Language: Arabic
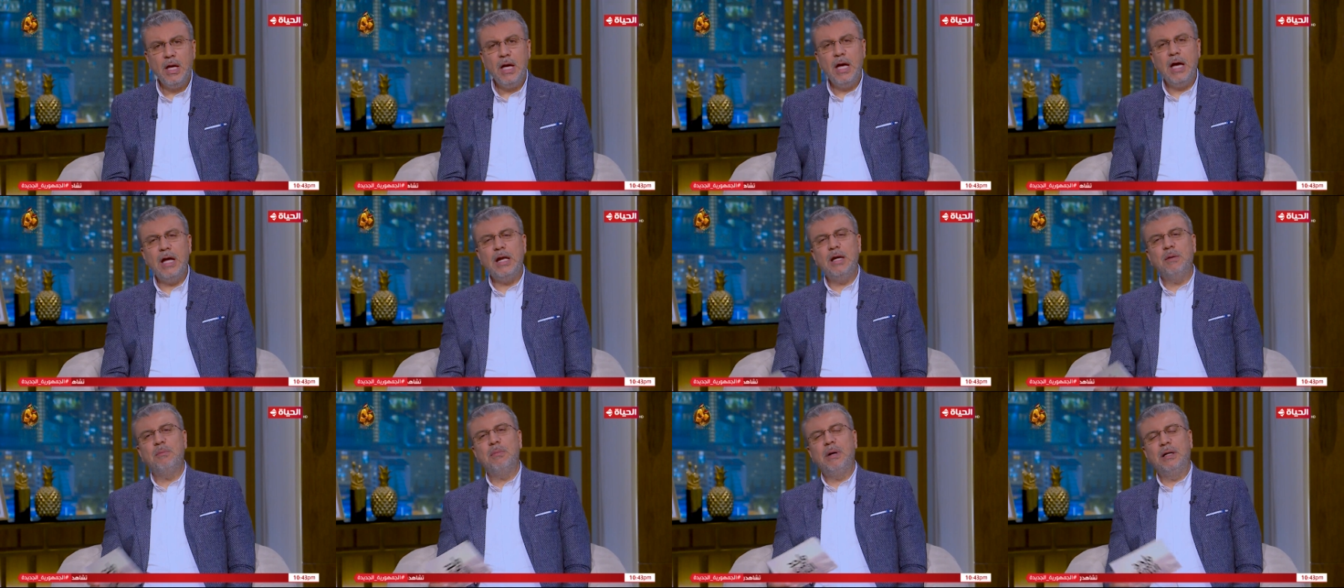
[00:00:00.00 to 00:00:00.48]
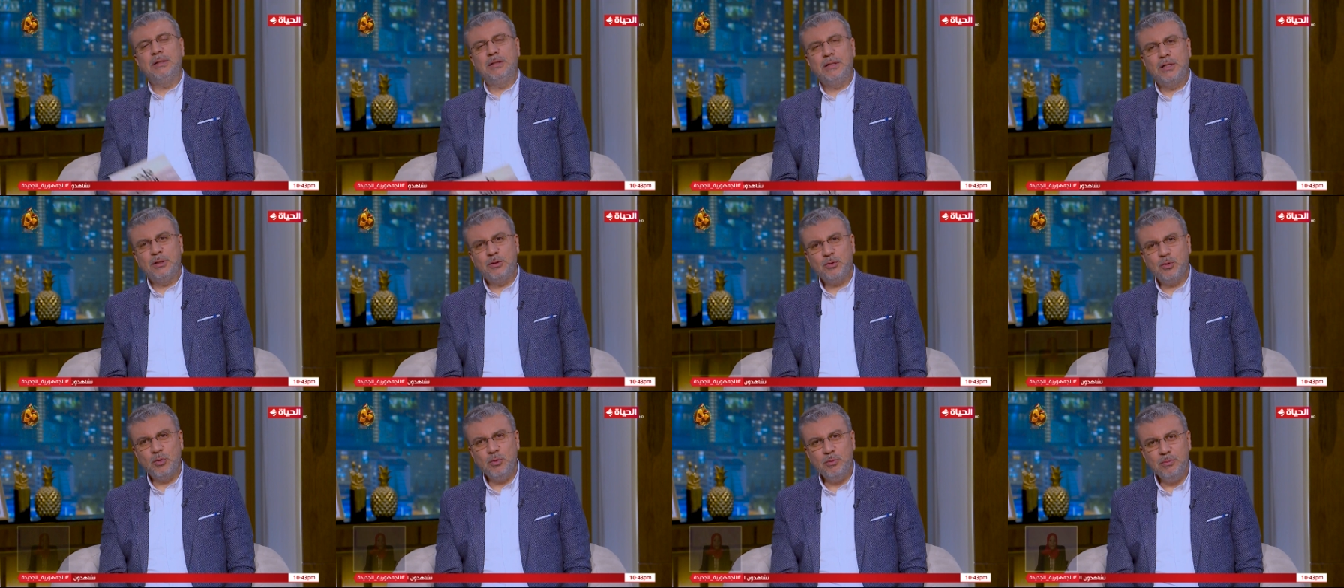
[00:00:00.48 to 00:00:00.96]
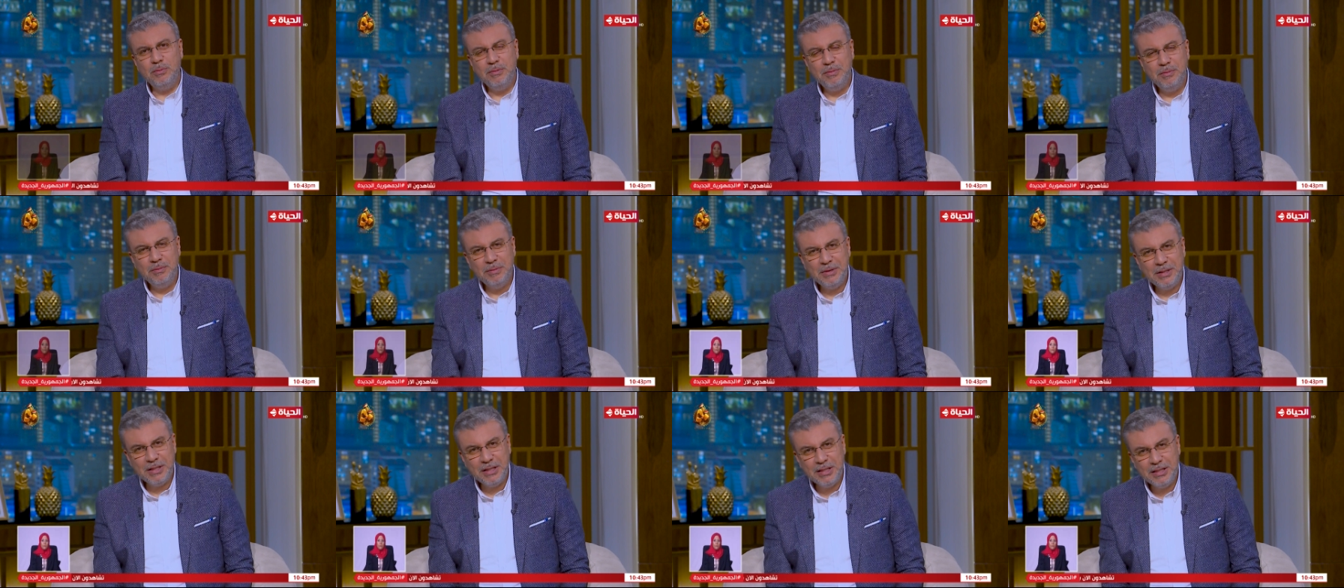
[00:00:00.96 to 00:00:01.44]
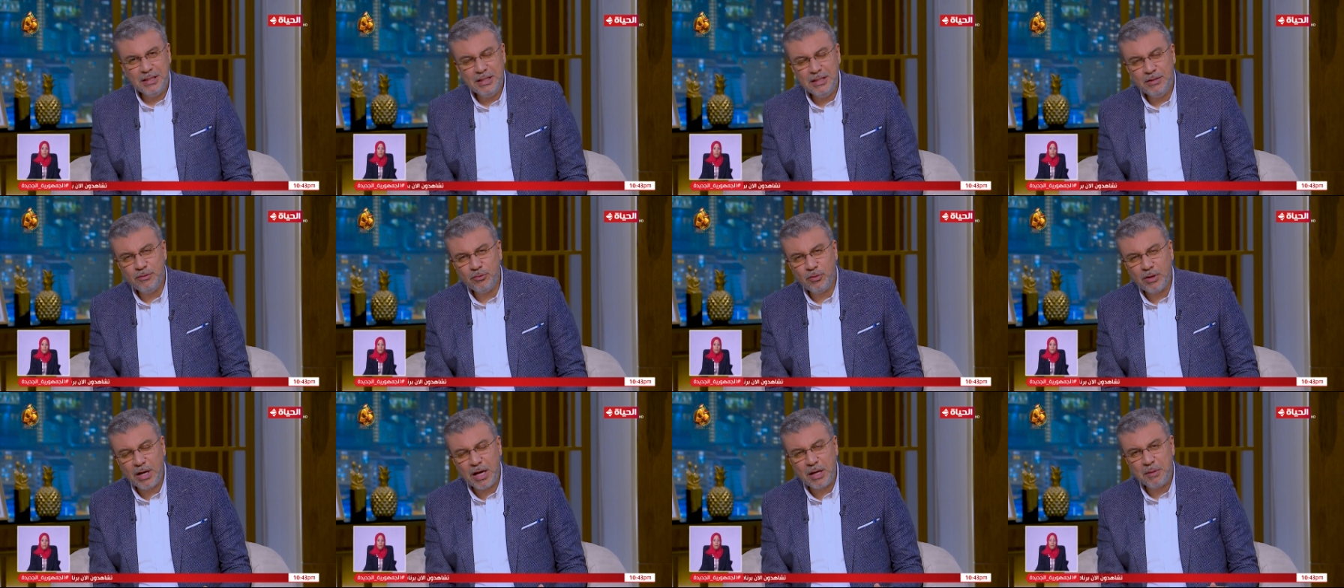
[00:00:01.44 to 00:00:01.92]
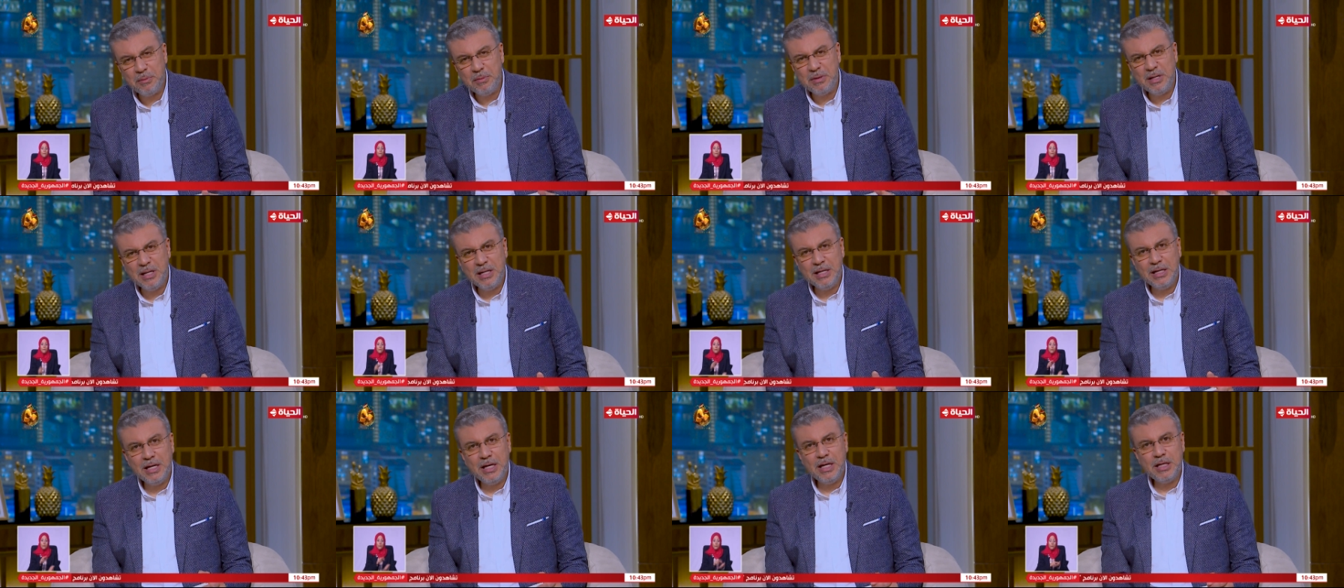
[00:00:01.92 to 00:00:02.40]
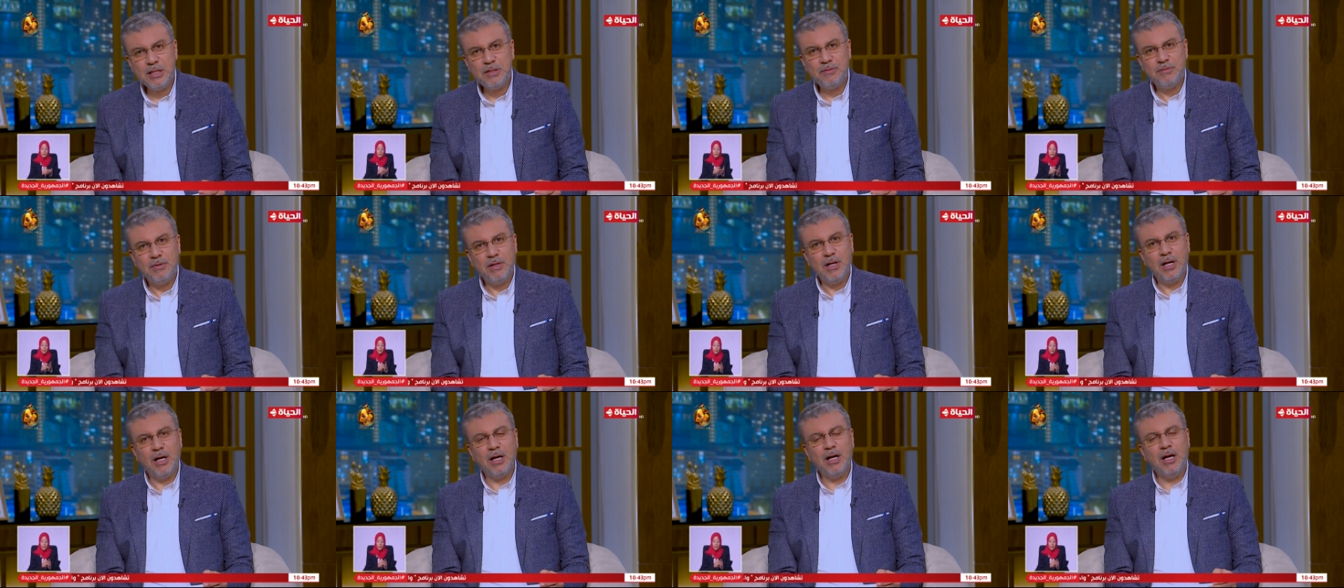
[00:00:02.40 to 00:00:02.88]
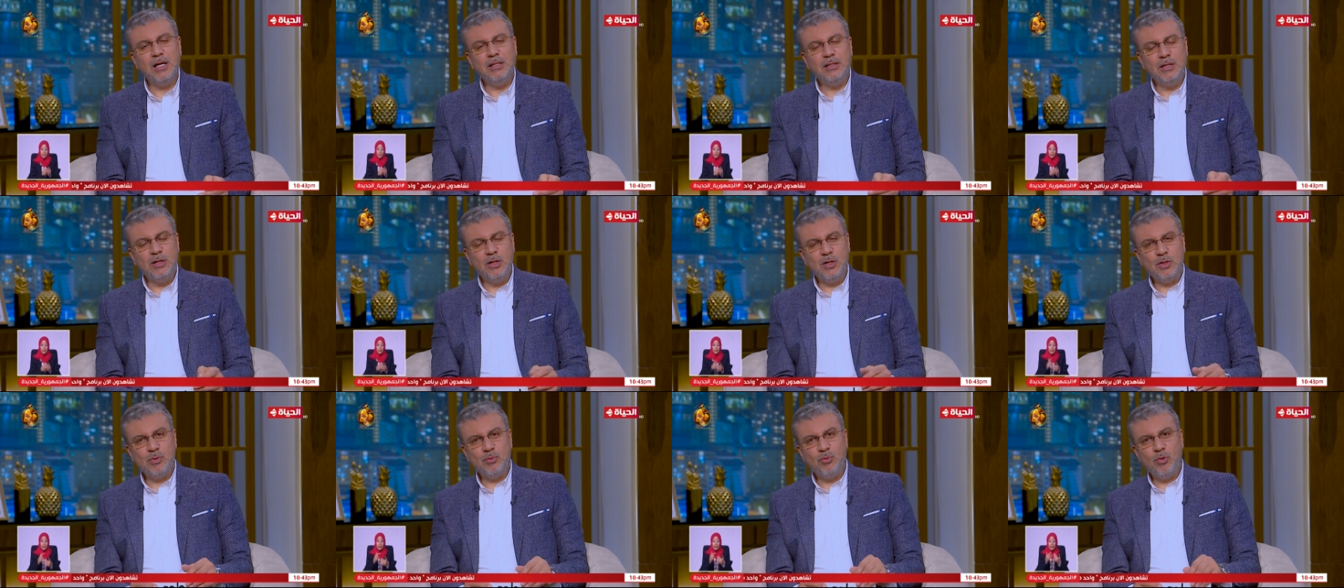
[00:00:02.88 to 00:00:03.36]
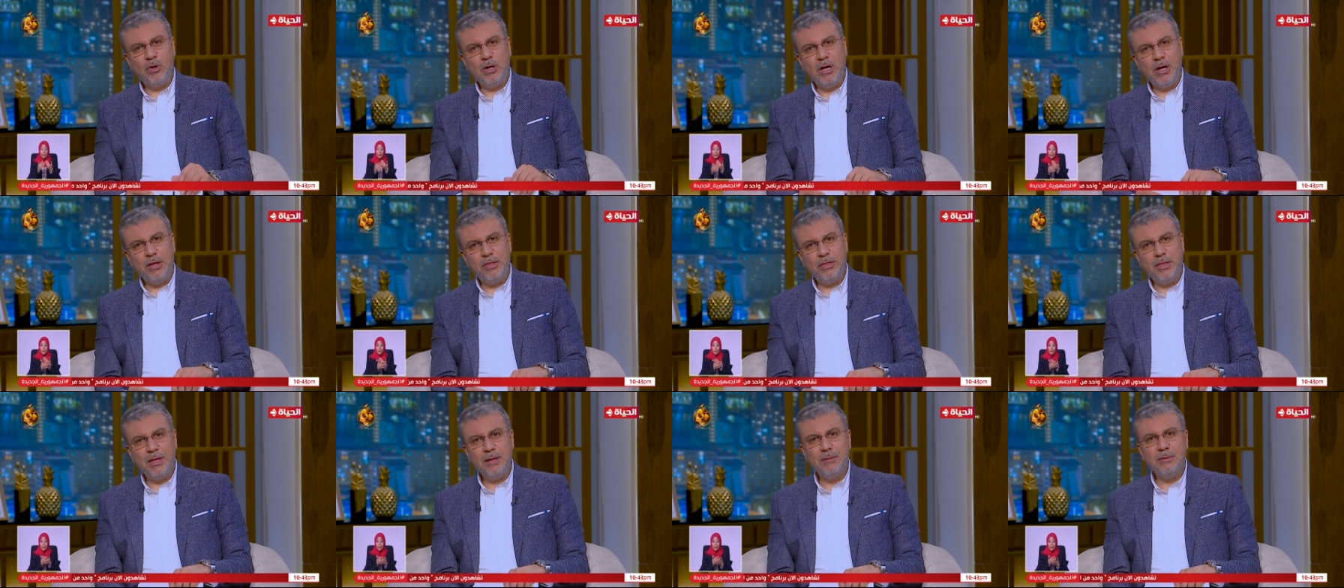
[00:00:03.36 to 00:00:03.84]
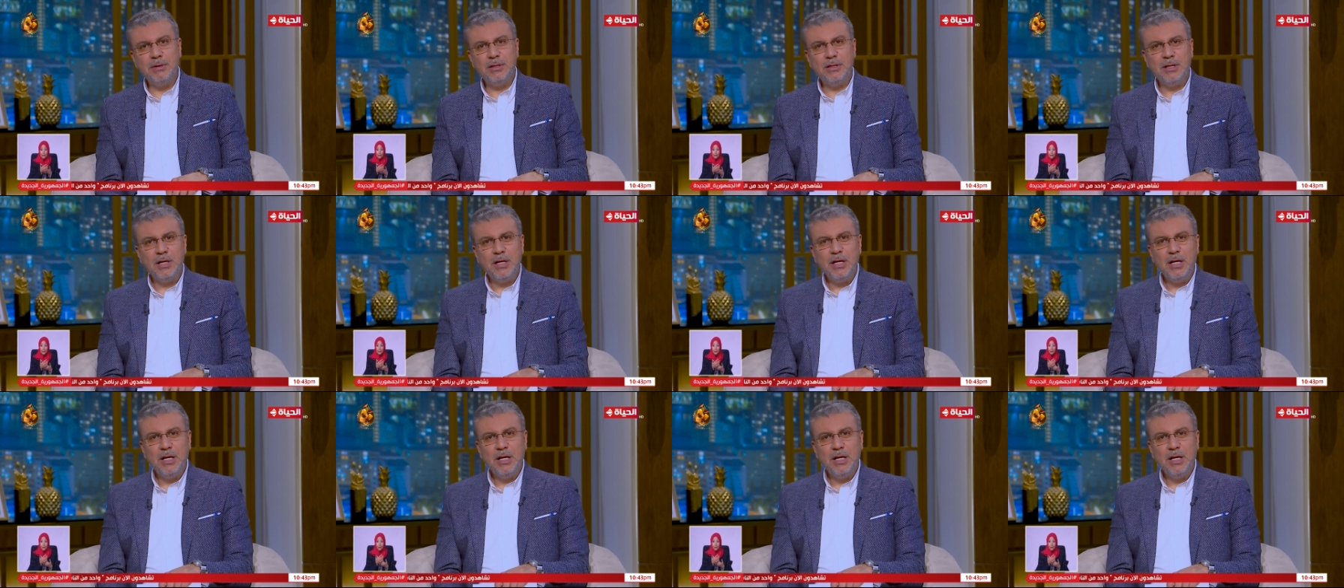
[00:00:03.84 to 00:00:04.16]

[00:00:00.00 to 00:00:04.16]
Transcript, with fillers: اهلا بحضراتكم من جديد في واحد من الناس في لقائنا الاسبوعي الثابت